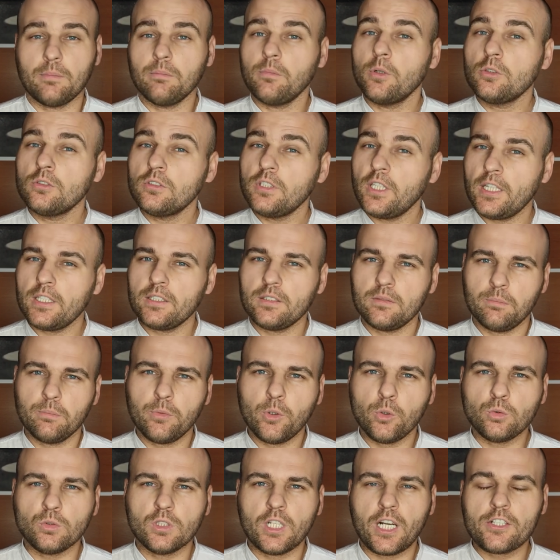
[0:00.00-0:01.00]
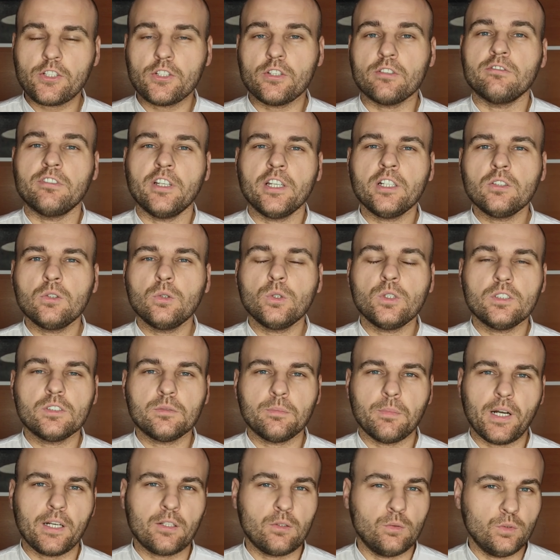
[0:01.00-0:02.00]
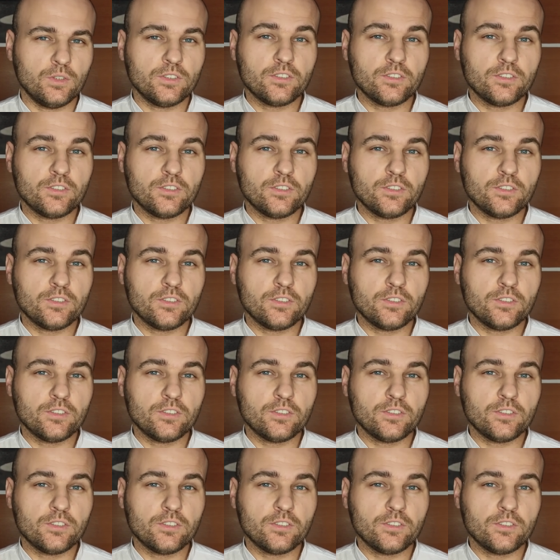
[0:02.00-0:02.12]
bo ten po utracie węchu i smaku